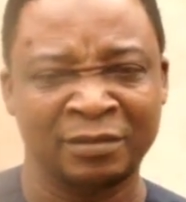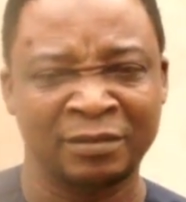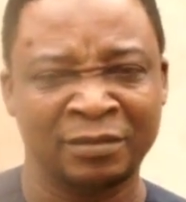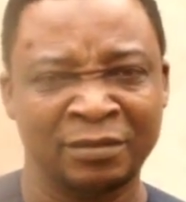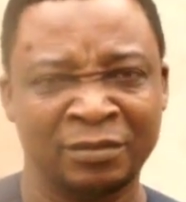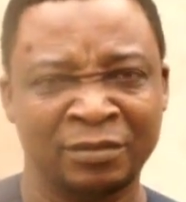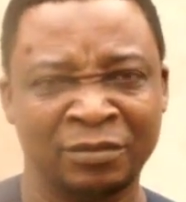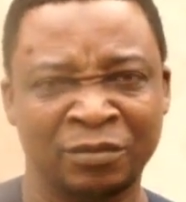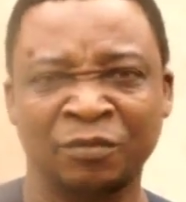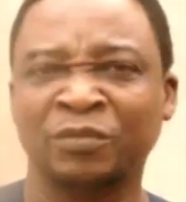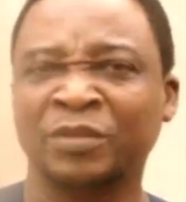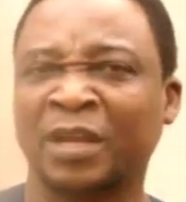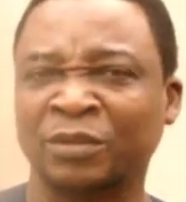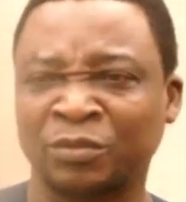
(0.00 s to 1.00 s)
Euh, je
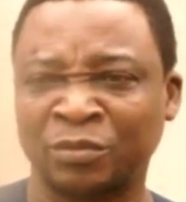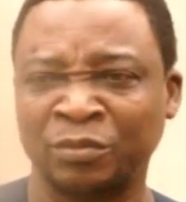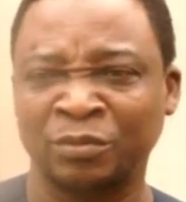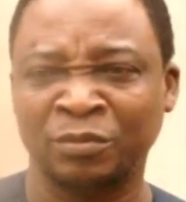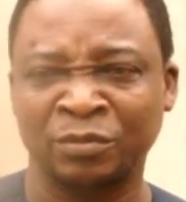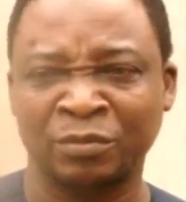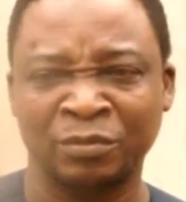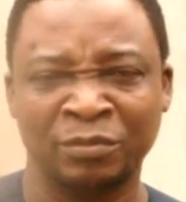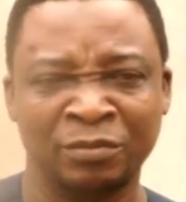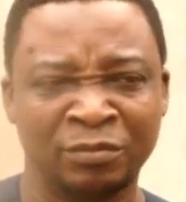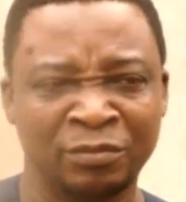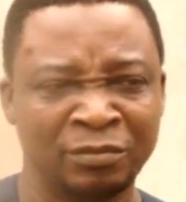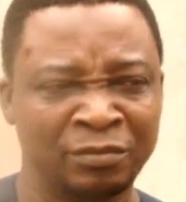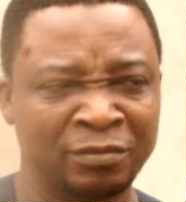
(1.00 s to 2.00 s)
vous assure,
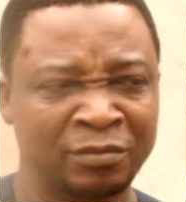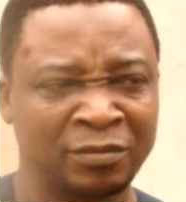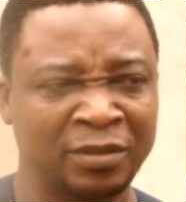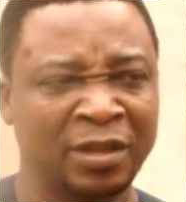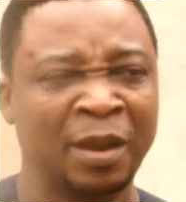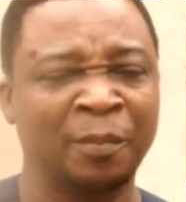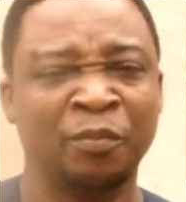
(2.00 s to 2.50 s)
il